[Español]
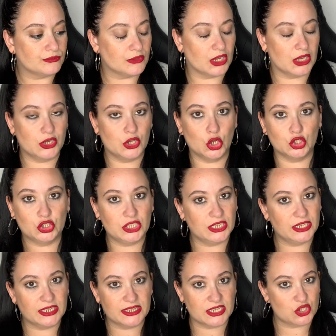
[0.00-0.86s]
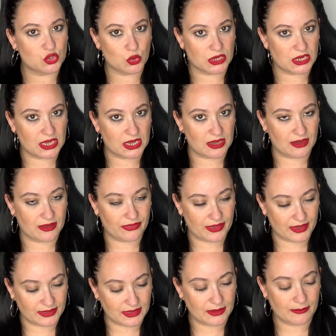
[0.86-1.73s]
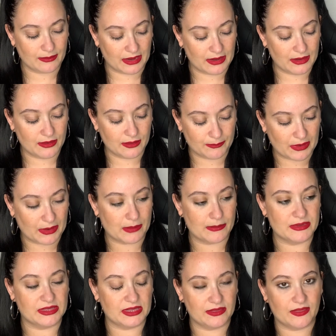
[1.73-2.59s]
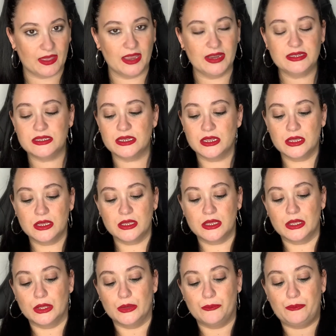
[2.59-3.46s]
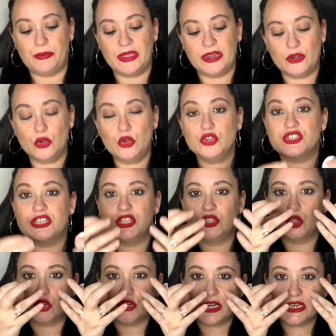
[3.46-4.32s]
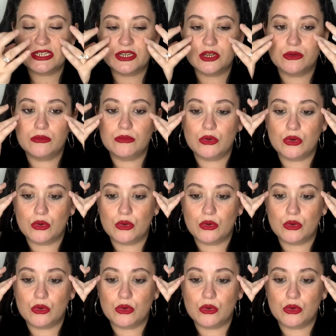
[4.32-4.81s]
no tiene textura aceite, ¿vale? Para que me entendáis, pero se torna así como